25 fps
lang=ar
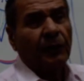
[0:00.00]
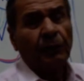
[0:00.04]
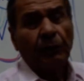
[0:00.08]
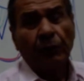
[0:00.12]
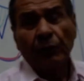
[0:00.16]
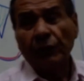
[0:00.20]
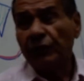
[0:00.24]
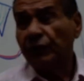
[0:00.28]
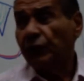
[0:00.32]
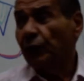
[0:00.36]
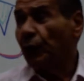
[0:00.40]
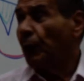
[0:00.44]

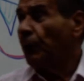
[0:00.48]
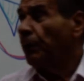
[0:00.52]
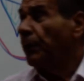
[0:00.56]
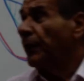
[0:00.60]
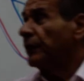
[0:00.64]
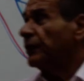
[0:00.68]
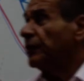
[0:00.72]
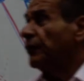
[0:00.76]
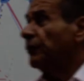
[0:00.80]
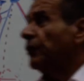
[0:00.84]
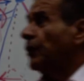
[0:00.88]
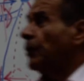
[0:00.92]
بوست
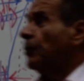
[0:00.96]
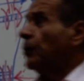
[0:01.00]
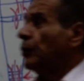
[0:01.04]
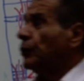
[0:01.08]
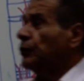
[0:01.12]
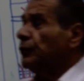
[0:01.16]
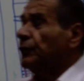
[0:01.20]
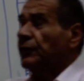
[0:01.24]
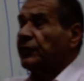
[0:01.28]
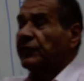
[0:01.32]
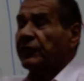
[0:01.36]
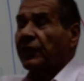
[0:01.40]
اوبراتيف
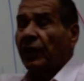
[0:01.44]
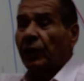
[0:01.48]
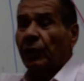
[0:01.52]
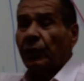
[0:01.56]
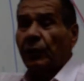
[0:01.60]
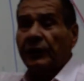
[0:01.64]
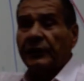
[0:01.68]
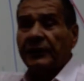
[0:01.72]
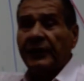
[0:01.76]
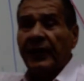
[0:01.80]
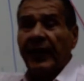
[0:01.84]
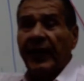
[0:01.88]
هيموريج في
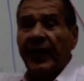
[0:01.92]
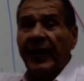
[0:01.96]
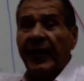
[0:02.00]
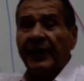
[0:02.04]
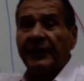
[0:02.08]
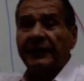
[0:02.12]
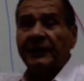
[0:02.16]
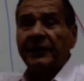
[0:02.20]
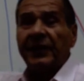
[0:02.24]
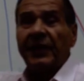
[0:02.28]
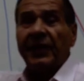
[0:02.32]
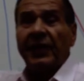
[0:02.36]
الثيرويد
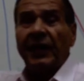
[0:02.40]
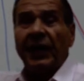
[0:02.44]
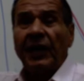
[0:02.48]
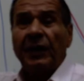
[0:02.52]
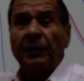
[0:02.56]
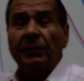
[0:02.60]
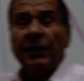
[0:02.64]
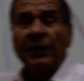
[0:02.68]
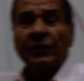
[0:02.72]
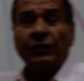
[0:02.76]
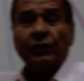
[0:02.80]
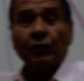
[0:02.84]
جلاند
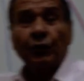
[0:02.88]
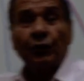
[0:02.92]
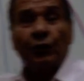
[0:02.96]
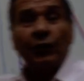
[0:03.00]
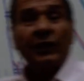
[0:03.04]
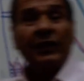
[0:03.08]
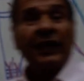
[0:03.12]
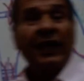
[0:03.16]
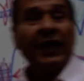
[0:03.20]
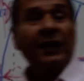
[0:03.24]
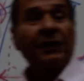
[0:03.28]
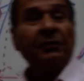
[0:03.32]

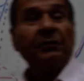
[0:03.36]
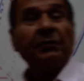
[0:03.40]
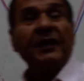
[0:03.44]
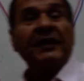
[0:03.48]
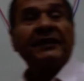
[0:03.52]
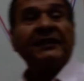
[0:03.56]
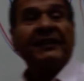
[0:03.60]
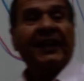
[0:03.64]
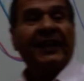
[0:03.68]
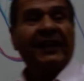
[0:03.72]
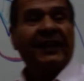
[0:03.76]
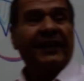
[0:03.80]
المسؤول
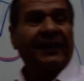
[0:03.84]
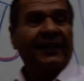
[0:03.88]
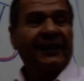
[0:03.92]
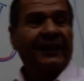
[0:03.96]
الميدل